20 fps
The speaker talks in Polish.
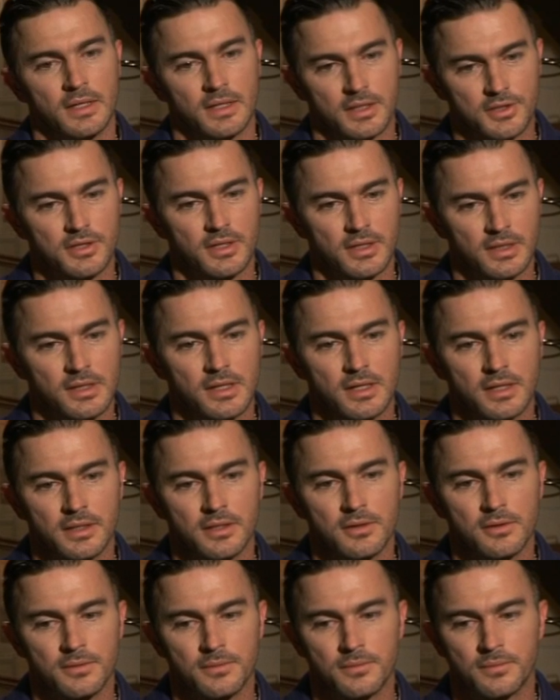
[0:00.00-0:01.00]
Znaczy ja
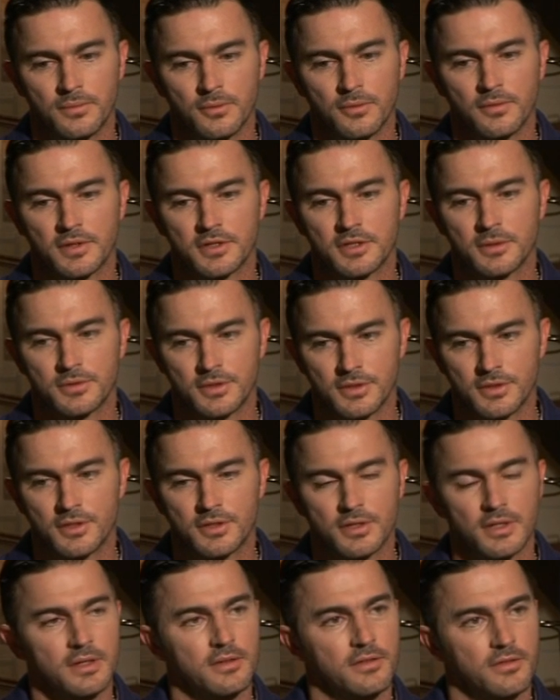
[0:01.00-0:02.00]
generalnie uważam, że
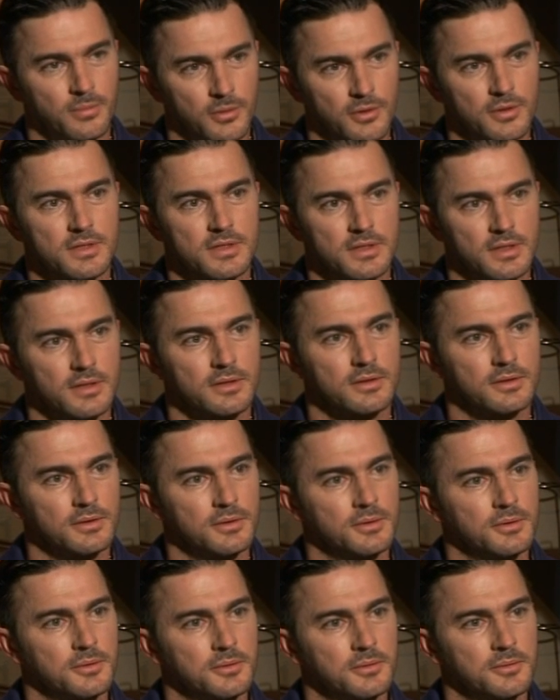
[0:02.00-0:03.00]
dzisiaj w Polsce
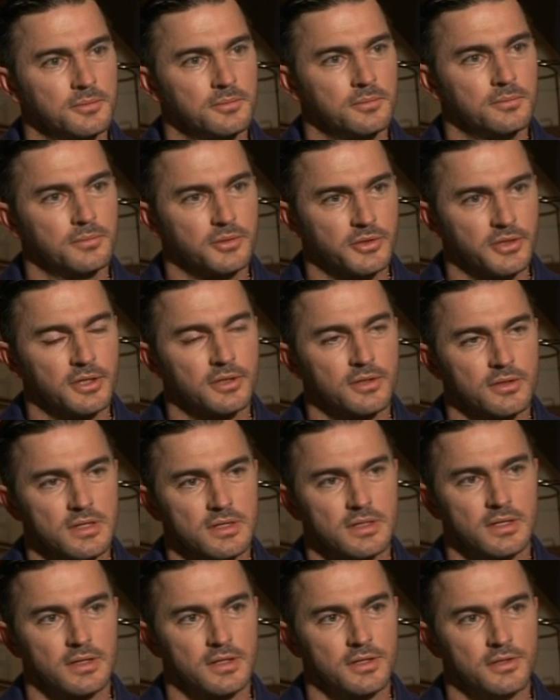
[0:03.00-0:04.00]
to przyjęto
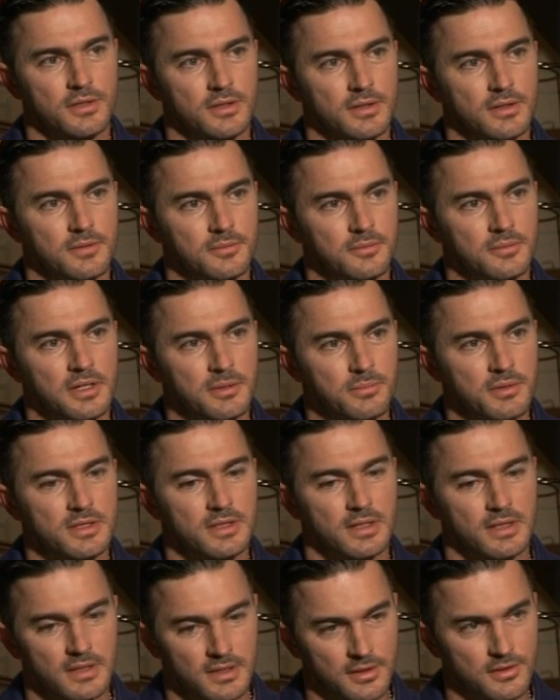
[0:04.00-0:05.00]
zasadę, że lepiej
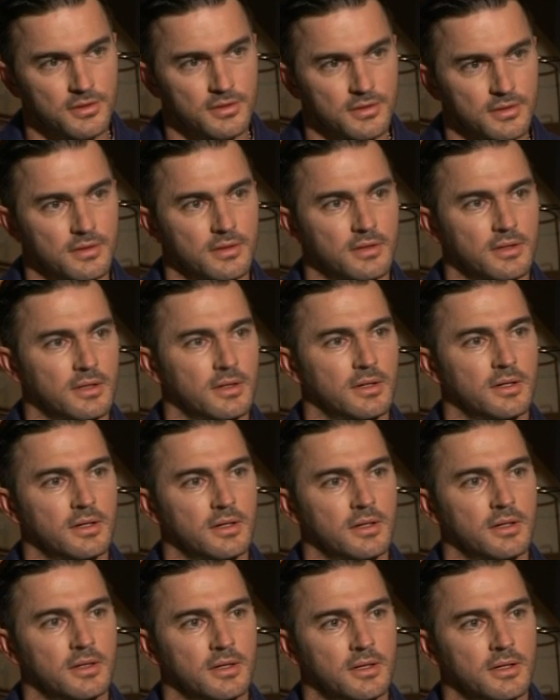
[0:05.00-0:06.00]
zagrać
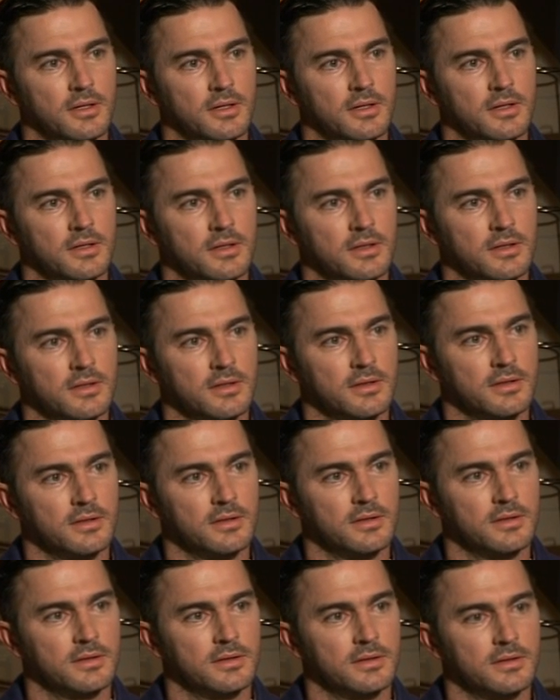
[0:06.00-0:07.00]
e,
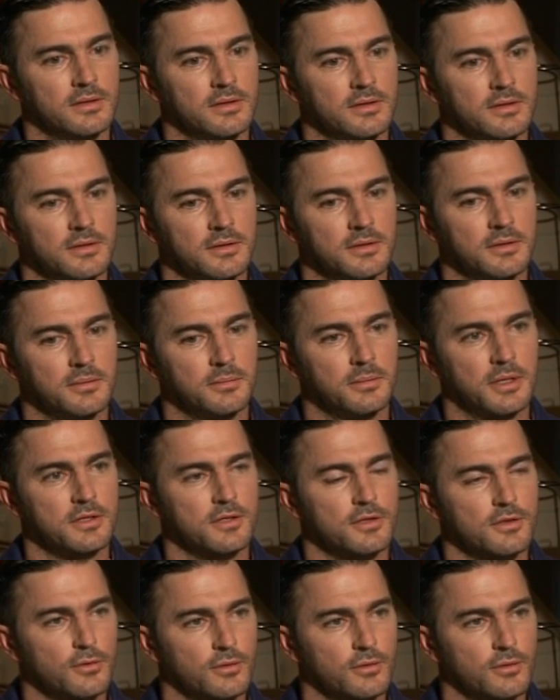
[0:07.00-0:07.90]
bardzo